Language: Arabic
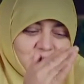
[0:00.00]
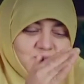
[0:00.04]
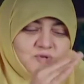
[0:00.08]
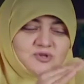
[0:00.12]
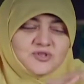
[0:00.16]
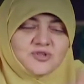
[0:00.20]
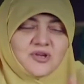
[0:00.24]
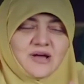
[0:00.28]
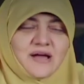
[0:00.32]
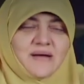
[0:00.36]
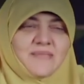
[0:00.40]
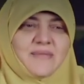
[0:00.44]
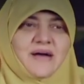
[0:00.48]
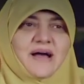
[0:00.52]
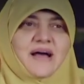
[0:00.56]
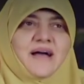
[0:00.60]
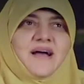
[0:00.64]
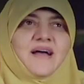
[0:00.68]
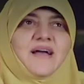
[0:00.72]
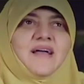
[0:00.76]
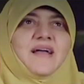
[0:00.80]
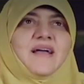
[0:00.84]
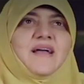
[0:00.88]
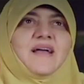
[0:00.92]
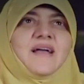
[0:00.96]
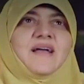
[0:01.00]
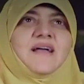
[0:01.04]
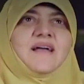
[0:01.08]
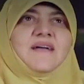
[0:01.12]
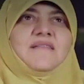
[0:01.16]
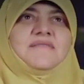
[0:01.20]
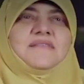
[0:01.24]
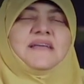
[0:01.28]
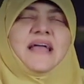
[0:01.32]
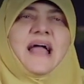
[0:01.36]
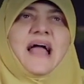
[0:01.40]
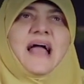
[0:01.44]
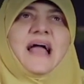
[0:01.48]
بصوا يا جماعه
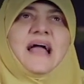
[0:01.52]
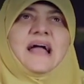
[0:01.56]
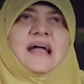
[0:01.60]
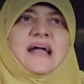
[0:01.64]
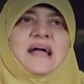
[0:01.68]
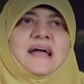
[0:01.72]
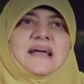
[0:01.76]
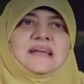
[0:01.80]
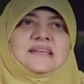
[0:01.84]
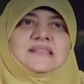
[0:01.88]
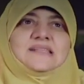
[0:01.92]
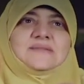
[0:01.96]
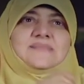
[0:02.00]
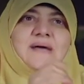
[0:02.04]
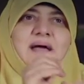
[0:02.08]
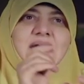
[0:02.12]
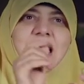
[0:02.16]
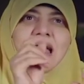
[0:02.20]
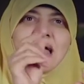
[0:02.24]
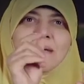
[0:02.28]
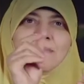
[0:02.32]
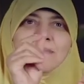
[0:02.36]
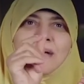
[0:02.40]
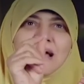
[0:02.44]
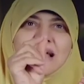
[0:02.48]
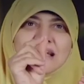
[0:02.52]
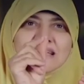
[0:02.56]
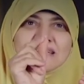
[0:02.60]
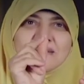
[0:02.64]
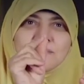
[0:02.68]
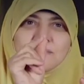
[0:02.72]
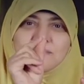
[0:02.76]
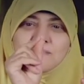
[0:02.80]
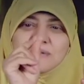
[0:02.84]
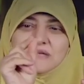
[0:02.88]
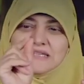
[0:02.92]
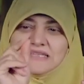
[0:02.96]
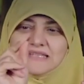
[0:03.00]
في حاجة اسمها
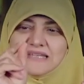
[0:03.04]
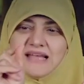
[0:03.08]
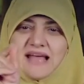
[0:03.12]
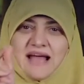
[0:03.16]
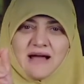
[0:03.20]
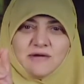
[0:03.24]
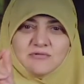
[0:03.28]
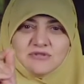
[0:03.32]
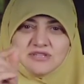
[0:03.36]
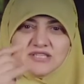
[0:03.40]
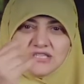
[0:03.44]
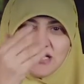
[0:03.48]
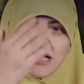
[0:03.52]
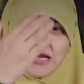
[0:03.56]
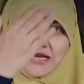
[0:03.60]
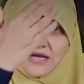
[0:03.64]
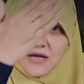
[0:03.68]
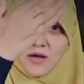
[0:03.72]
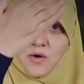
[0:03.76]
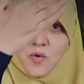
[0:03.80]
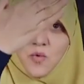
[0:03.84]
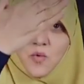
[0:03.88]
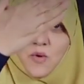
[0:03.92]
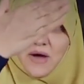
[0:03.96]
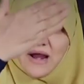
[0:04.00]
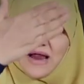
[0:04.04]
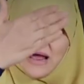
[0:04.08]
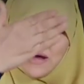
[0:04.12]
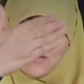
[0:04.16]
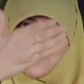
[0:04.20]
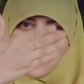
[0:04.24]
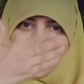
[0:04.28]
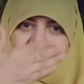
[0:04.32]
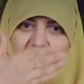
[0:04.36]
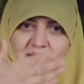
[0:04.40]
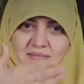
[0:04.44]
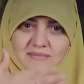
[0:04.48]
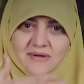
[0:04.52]
بكتب بالساعة والثانية ورقة
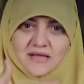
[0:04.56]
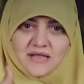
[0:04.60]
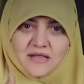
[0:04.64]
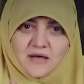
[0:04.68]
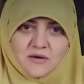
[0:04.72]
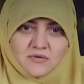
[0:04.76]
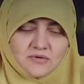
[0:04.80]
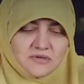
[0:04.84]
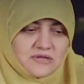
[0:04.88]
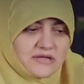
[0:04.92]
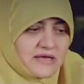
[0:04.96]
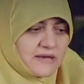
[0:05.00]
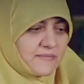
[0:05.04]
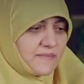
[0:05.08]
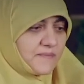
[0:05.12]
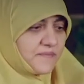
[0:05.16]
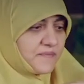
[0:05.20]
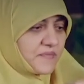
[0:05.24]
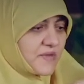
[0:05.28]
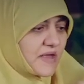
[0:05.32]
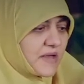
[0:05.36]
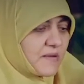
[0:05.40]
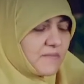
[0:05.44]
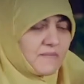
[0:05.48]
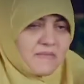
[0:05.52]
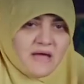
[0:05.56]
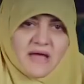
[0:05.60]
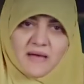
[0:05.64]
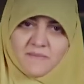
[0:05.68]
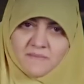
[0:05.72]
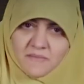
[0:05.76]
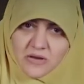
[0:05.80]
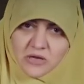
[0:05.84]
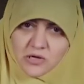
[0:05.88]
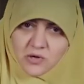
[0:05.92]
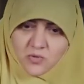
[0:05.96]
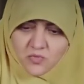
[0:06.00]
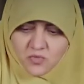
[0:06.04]
وقلم كده قدامي
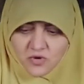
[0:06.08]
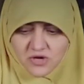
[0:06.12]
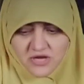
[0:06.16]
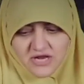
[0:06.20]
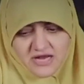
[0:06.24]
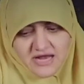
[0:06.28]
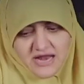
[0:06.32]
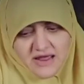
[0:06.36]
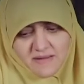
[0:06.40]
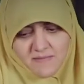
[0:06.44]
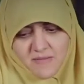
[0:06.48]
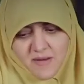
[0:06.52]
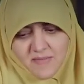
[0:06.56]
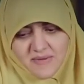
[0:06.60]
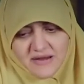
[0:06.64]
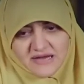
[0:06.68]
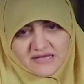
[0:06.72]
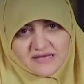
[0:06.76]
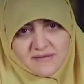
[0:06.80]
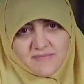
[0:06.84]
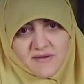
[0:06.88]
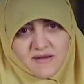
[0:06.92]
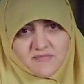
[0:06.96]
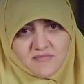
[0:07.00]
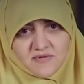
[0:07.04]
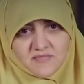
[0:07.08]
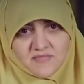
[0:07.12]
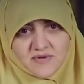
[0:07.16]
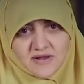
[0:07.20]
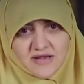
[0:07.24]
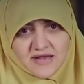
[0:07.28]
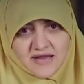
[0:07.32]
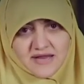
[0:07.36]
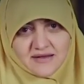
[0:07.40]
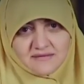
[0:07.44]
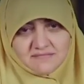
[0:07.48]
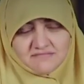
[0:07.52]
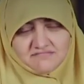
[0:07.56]
مهام اليوم والليلة إما بكتبها من
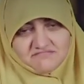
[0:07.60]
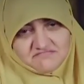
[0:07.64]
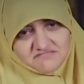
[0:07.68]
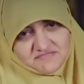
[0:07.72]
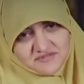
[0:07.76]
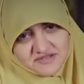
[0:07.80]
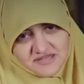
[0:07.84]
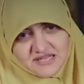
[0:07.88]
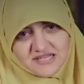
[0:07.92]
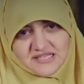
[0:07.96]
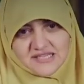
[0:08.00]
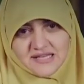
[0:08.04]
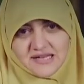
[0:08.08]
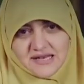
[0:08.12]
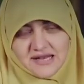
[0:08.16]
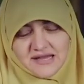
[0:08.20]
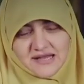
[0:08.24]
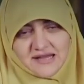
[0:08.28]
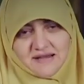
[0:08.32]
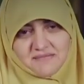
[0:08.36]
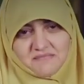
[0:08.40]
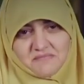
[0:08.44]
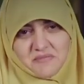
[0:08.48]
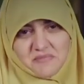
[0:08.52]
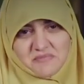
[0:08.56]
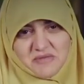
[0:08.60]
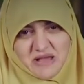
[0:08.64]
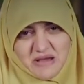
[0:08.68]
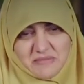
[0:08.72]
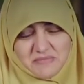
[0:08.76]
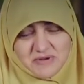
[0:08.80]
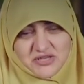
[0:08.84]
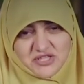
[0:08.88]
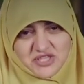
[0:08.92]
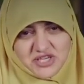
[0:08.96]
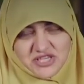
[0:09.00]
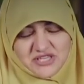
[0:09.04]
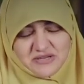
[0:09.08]
بالليل الناس اللي هي ما
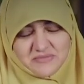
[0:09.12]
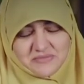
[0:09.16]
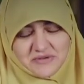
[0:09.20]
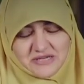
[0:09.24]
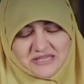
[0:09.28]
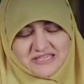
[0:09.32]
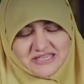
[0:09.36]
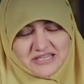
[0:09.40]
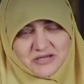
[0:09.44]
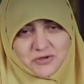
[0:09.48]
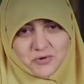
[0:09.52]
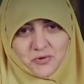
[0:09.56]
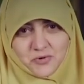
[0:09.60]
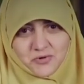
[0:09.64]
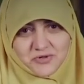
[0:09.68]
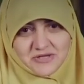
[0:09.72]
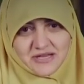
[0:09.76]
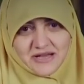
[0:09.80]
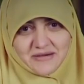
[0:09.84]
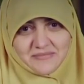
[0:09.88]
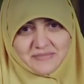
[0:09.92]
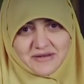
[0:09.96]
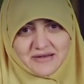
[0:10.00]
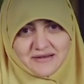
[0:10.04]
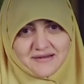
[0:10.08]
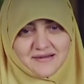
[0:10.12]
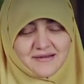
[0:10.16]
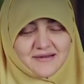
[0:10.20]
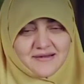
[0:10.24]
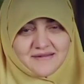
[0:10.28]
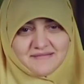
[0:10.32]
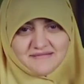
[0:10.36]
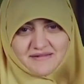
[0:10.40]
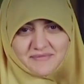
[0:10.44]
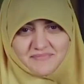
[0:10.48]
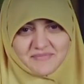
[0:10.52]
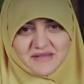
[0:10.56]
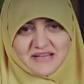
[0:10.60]
بتحبش تكتب كتير وتعمل
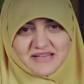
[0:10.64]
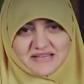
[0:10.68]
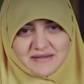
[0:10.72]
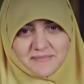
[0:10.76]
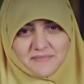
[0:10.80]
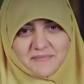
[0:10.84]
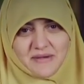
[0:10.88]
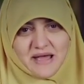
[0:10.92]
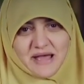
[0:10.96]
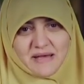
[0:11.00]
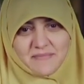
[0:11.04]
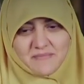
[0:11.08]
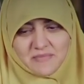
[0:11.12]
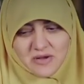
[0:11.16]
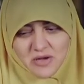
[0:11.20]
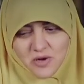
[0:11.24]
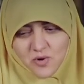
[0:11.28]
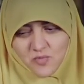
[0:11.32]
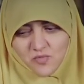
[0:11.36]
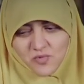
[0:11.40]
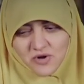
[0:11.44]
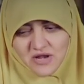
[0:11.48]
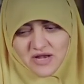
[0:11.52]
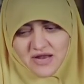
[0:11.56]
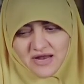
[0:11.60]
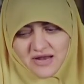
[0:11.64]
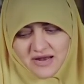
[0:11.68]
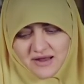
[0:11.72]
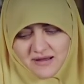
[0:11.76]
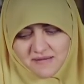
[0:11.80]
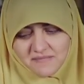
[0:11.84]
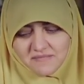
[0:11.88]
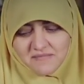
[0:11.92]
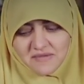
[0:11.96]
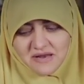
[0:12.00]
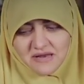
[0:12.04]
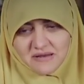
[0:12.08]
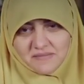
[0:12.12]
فبتكتب مهام اليوم
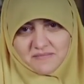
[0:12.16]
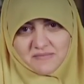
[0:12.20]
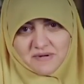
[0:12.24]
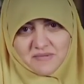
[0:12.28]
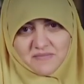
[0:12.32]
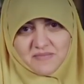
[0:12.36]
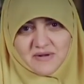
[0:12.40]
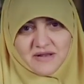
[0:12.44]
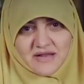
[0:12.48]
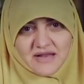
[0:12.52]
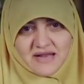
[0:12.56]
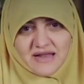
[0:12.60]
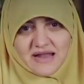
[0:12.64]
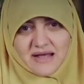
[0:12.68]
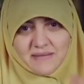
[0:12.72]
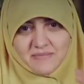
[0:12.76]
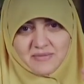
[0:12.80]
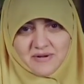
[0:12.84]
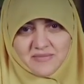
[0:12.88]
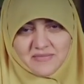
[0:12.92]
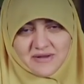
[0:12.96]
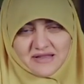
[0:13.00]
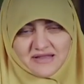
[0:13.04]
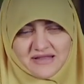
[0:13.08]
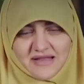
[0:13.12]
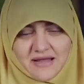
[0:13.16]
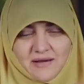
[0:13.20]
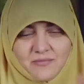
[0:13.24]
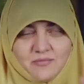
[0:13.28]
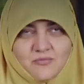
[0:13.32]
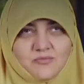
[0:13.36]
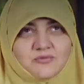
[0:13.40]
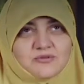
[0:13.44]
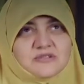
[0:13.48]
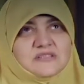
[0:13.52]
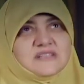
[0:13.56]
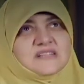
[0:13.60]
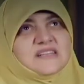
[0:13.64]
والليله من من بالليل قبل ما
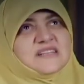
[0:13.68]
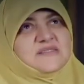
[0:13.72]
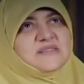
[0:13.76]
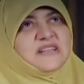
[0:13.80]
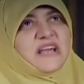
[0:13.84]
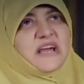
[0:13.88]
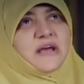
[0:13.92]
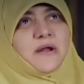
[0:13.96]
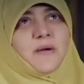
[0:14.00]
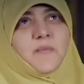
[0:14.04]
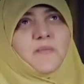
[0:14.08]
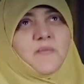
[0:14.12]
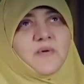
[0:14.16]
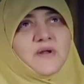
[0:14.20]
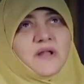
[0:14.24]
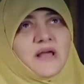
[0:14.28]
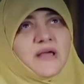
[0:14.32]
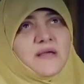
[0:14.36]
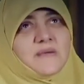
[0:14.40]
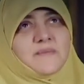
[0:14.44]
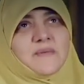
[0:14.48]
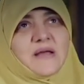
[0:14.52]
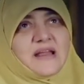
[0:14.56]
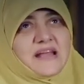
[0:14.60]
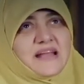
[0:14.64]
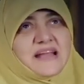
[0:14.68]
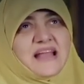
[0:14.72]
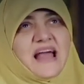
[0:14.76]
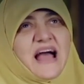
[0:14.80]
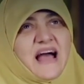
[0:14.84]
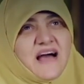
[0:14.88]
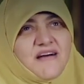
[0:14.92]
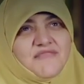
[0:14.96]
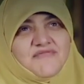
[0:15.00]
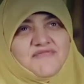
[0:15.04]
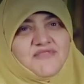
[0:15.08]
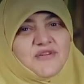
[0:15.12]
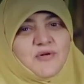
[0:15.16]
تنام وتدعي ربنا يبارك
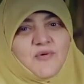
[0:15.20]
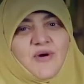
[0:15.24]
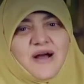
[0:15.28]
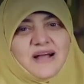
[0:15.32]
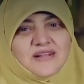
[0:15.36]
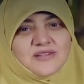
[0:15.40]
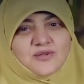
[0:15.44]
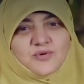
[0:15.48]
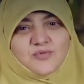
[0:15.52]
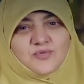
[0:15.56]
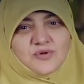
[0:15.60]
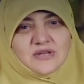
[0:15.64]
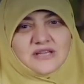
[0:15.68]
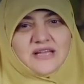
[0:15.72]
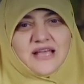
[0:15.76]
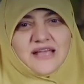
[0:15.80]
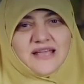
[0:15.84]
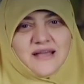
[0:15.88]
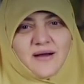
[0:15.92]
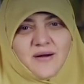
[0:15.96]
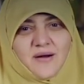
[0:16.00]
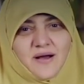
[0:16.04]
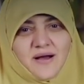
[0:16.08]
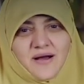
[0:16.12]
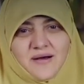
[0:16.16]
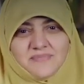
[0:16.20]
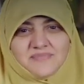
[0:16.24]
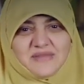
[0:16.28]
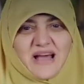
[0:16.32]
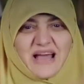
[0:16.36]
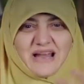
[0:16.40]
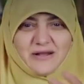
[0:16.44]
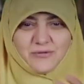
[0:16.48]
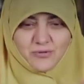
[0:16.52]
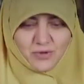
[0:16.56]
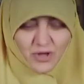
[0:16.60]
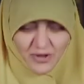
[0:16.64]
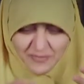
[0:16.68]
لها في الوقت والنيه
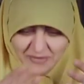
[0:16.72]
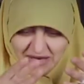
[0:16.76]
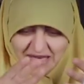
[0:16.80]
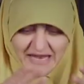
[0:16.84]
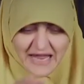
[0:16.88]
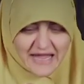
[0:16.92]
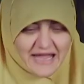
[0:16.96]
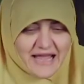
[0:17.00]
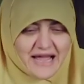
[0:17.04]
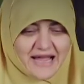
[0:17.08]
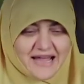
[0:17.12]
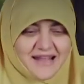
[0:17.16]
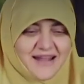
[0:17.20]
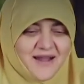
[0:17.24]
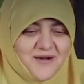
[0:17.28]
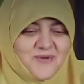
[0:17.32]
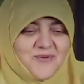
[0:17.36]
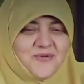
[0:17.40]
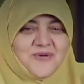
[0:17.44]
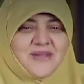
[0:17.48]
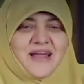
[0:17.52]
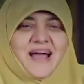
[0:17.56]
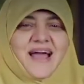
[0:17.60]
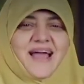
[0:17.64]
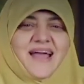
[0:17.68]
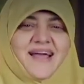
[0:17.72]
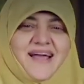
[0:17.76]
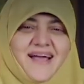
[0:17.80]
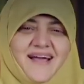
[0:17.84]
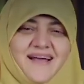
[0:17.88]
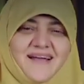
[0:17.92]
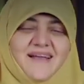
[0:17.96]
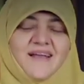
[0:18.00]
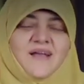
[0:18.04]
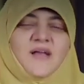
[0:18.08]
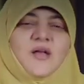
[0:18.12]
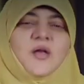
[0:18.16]
بتاعت تعمل نيه كده لكل حاجه